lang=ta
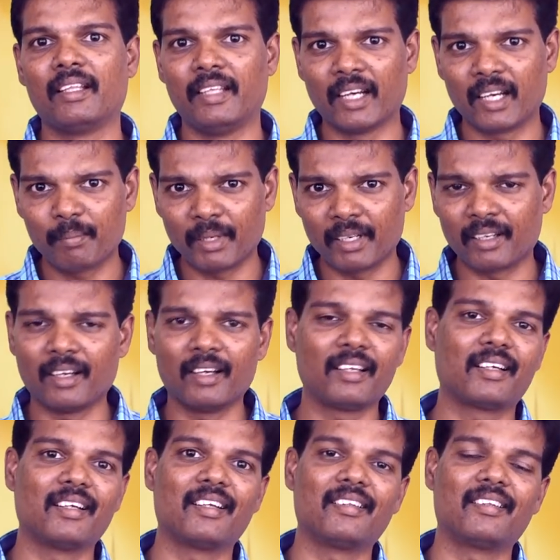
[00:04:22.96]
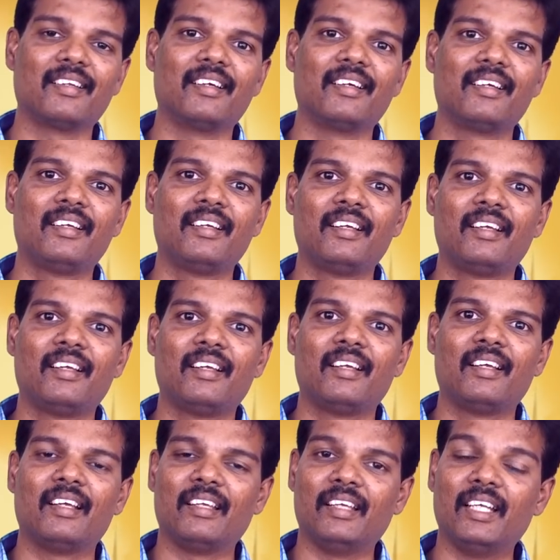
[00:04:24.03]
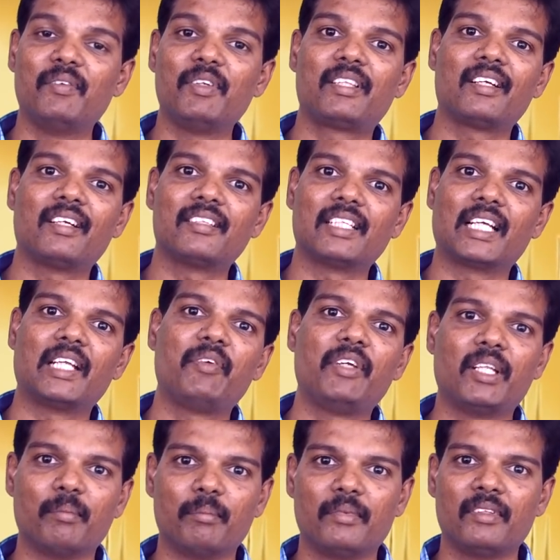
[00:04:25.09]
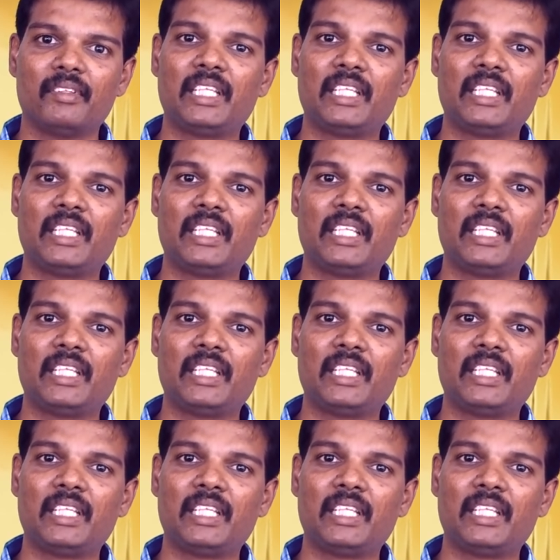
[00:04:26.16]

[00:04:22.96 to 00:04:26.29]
அந்த தியானம் பண்ண காலகட்டத்தில் எழுபத்தி ரெண்டு சதவீதம்